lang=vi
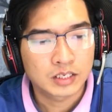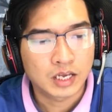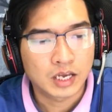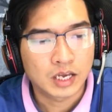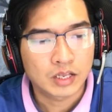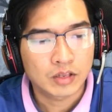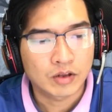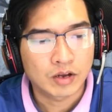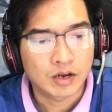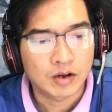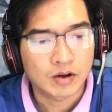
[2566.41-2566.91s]

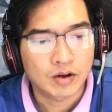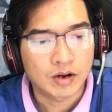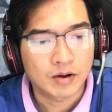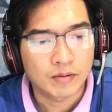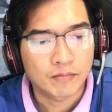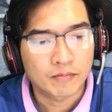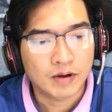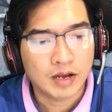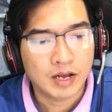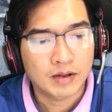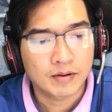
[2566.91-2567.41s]
Nhưng mà những
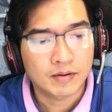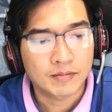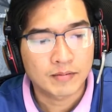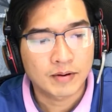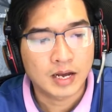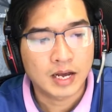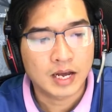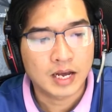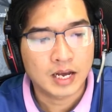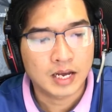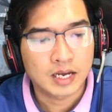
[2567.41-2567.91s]
câu chuyện
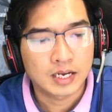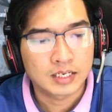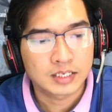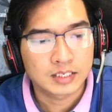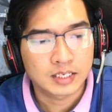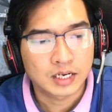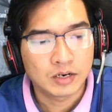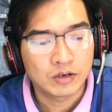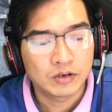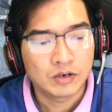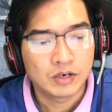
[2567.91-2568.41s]
mạn đàm
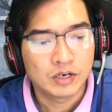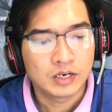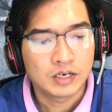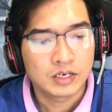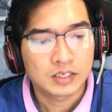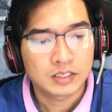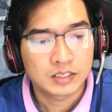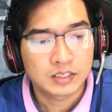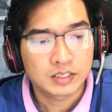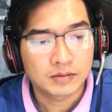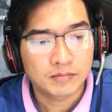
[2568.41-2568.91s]
trong nhà của
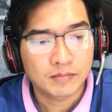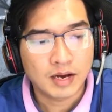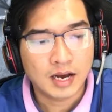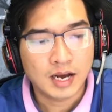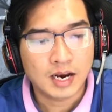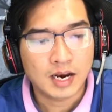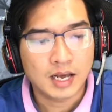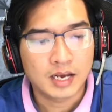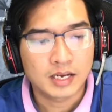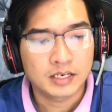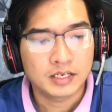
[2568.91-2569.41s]
ông Pi khi
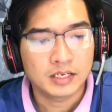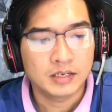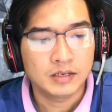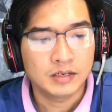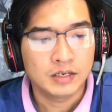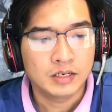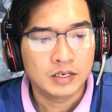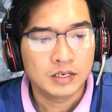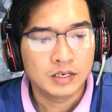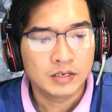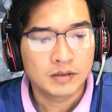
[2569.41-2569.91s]
ấy
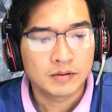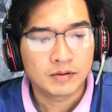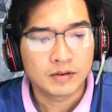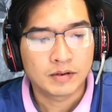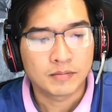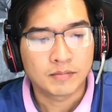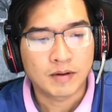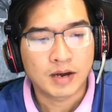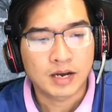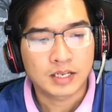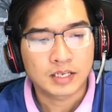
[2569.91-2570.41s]
đa
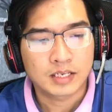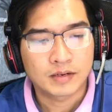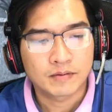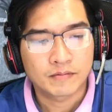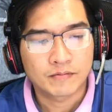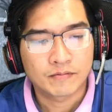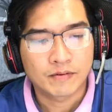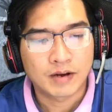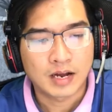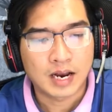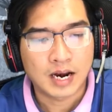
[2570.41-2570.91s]
phần không
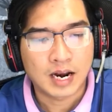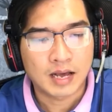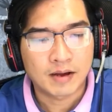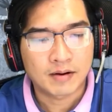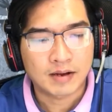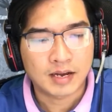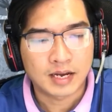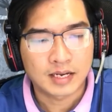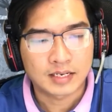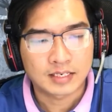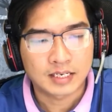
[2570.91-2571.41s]
phải liên
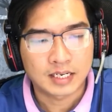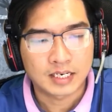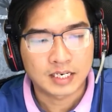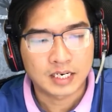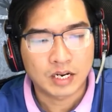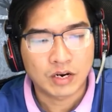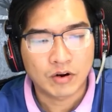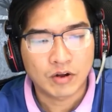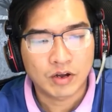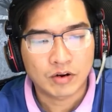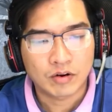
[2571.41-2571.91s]
quan đến sức
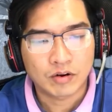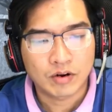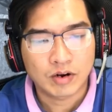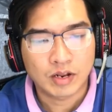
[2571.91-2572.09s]
khỏe,